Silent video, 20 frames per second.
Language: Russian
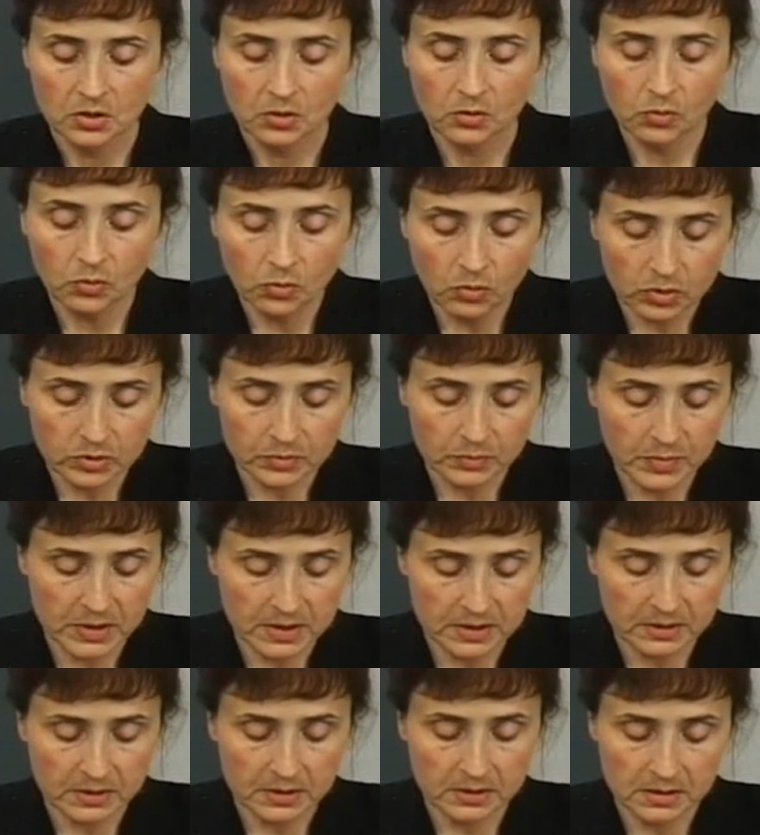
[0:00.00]
Год
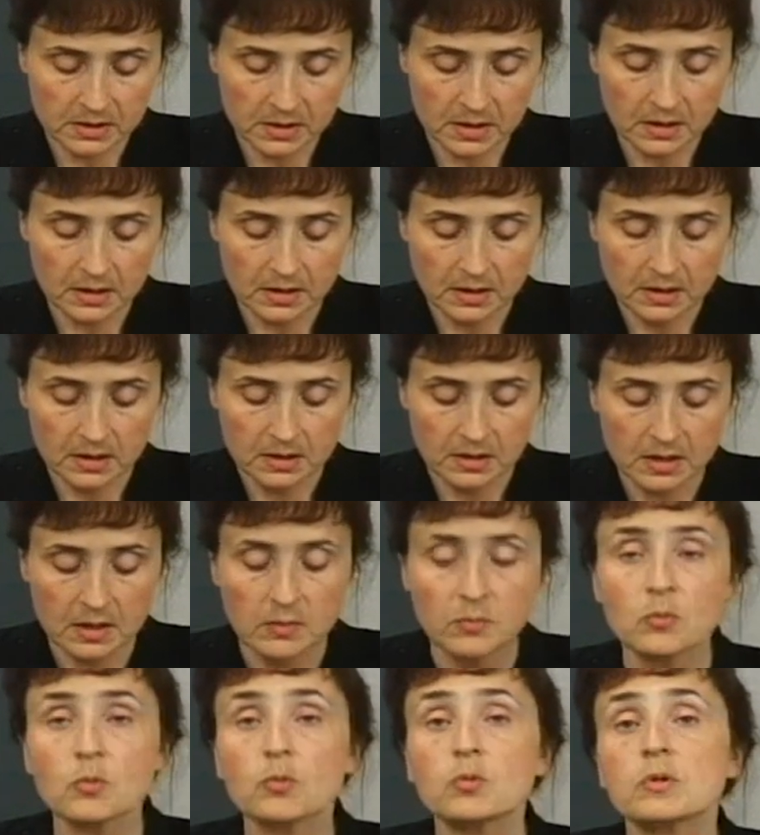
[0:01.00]
без недели
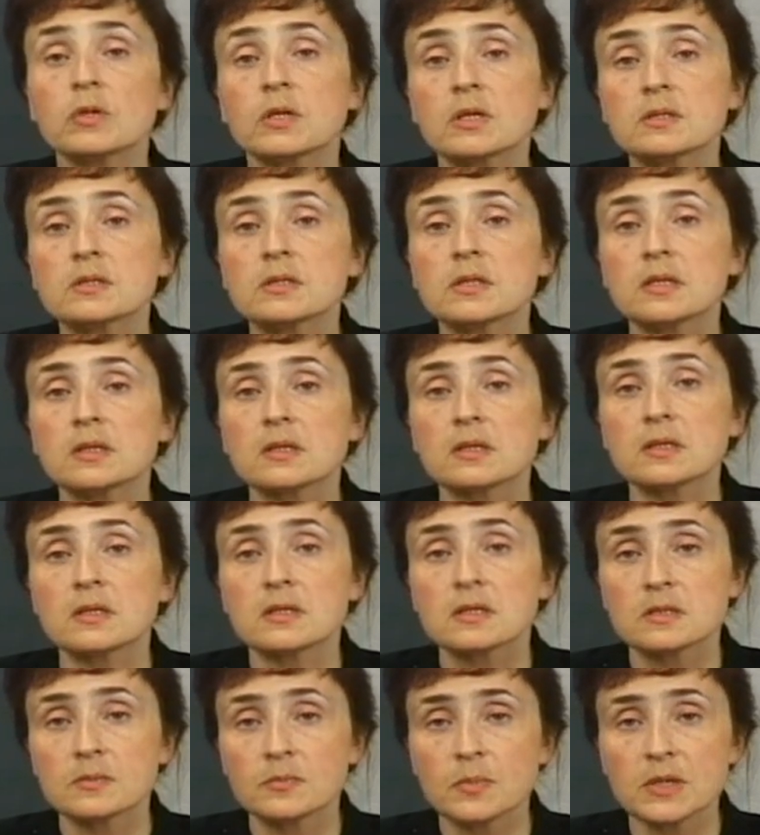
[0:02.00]
тому назад.
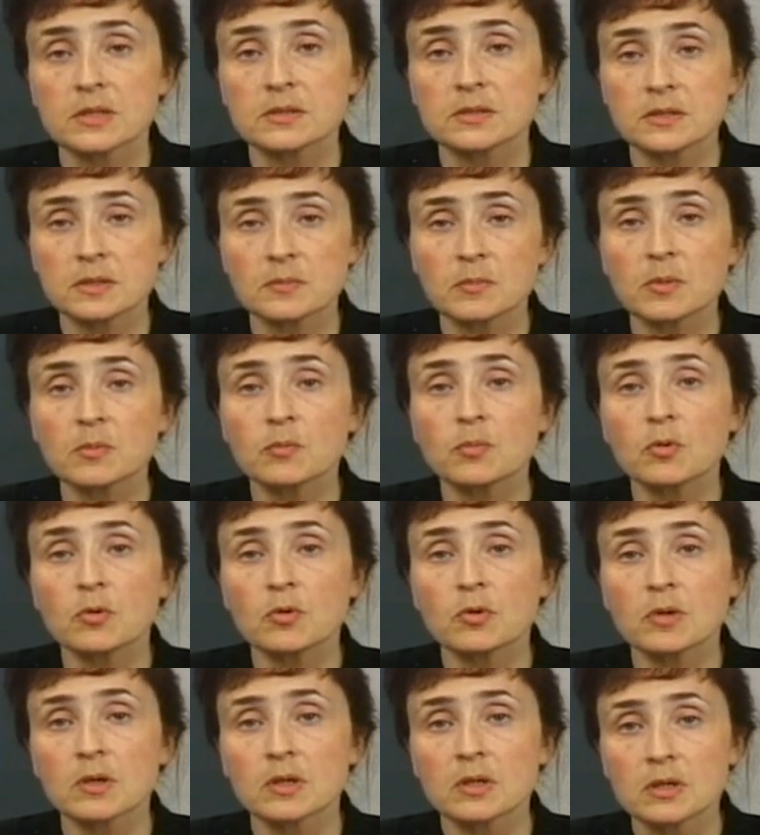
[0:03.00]
Спасибо,
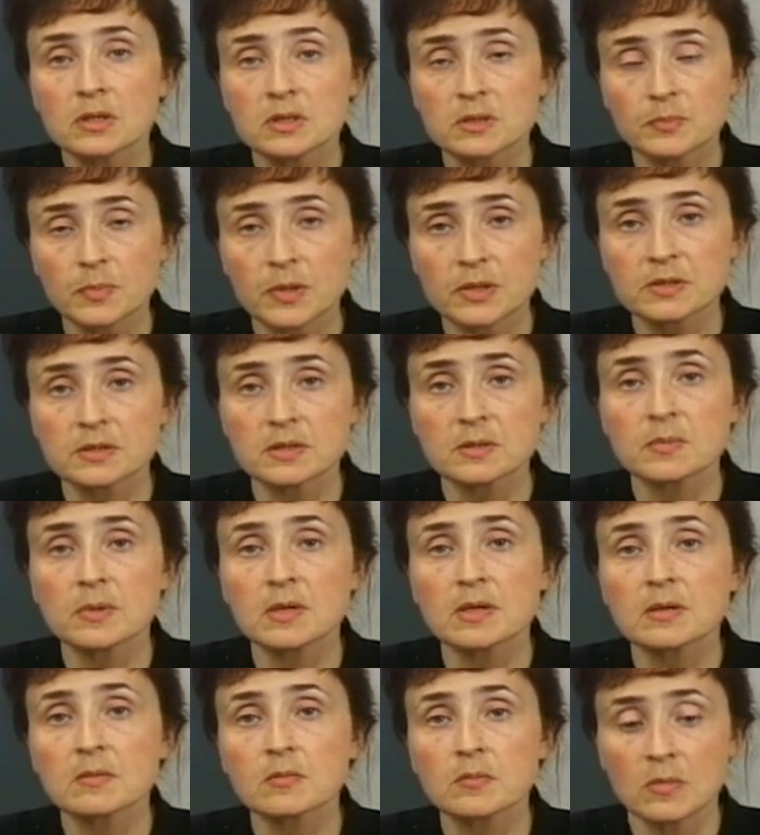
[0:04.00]
Бог.
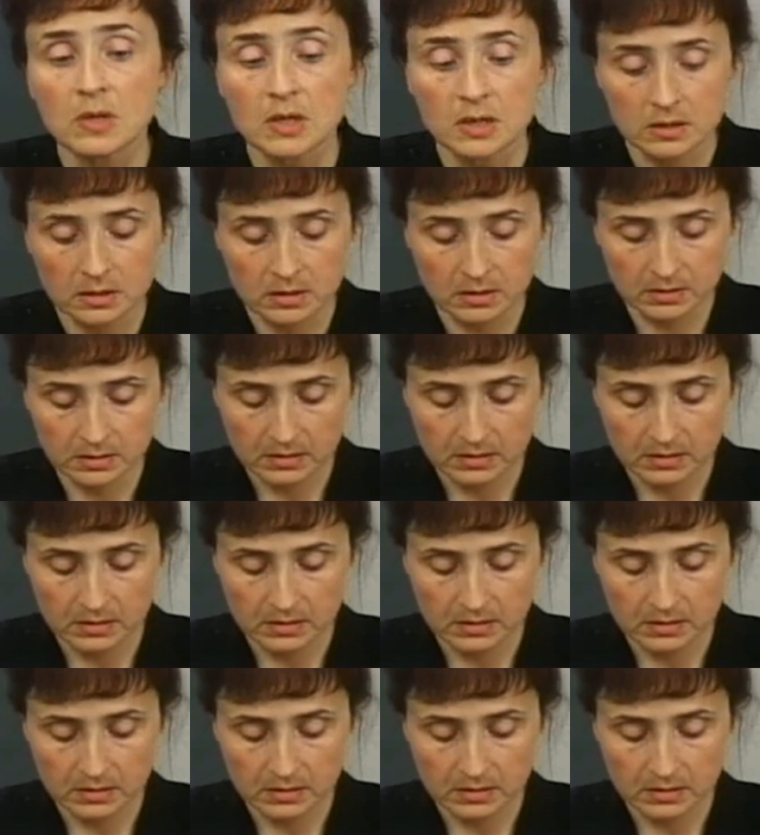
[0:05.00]
Спасибо, Март.